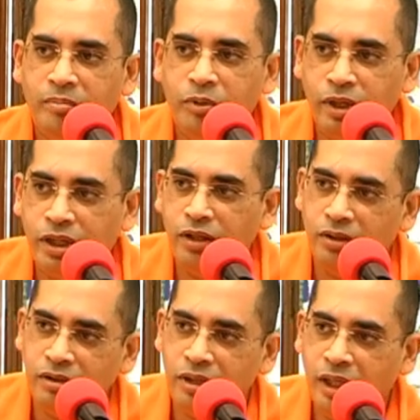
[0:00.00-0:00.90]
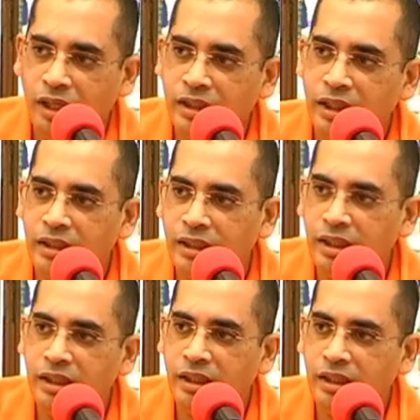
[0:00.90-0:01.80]
బూడిదలో ఎలాగ తిరిగి
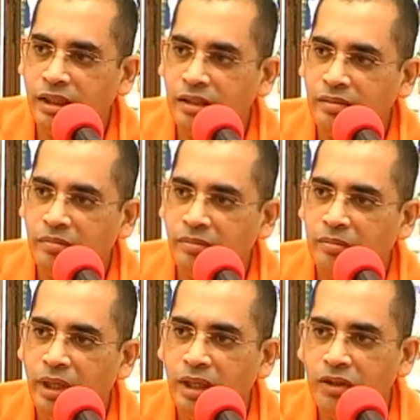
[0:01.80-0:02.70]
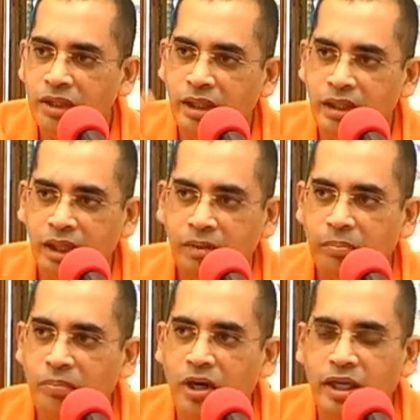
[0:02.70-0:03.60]
తిరిగి తిరిగి మెలుకులు తిరిగి దాని
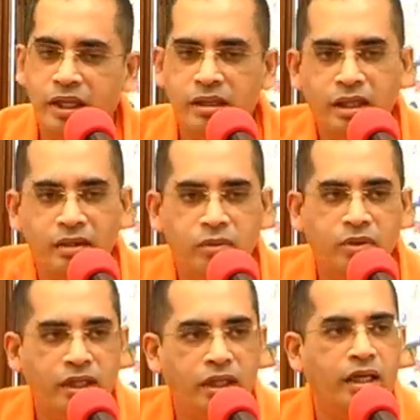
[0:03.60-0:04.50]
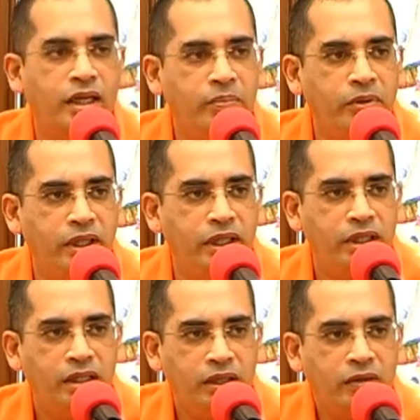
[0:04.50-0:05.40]
బాడీ అంతా బూడిద కలర్ అయిపోయి
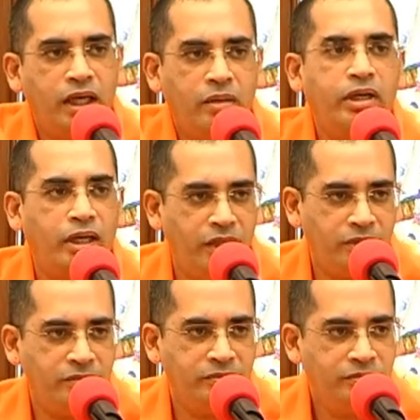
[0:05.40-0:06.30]
ఎవరు కనిపెట్టలేరు